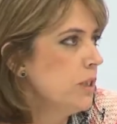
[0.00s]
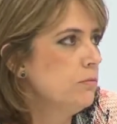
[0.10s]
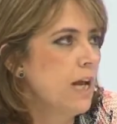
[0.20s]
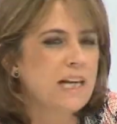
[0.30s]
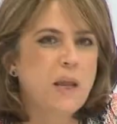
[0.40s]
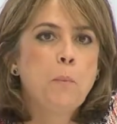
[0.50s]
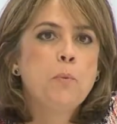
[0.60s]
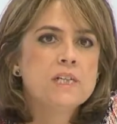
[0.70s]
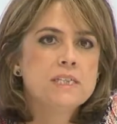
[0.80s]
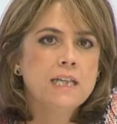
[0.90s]
en una
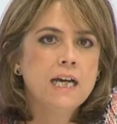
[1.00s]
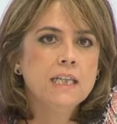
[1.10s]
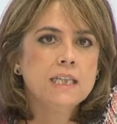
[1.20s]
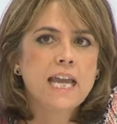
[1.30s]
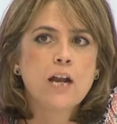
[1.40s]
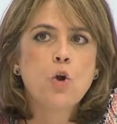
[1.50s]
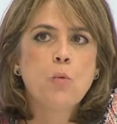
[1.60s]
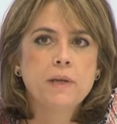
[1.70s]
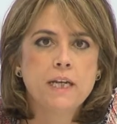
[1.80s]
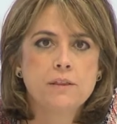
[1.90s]
respuesta de
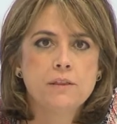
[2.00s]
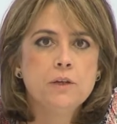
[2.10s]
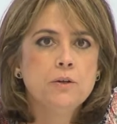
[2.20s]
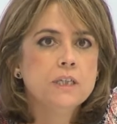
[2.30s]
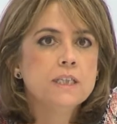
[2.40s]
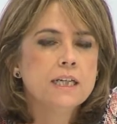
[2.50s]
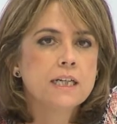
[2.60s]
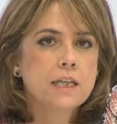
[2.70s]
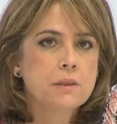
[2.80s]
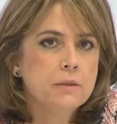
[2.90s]
cooperación
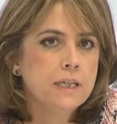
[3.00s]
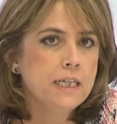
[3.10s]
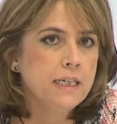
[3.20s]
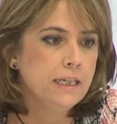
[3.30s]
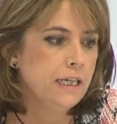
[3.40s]
internacional